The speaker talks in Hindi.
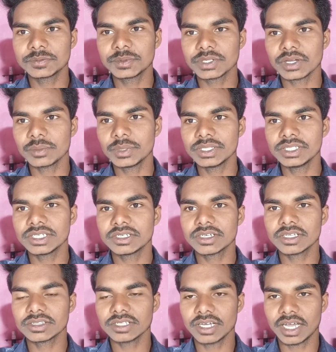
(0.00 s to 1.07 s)
स्पीकर में
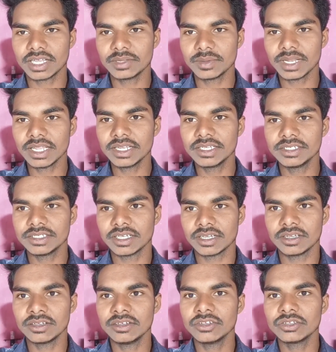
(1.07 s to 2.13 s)
दिक्कत आने वाला नहीं
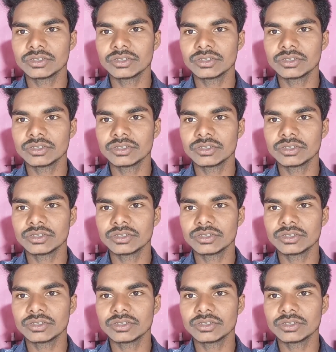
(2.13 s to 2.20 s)
है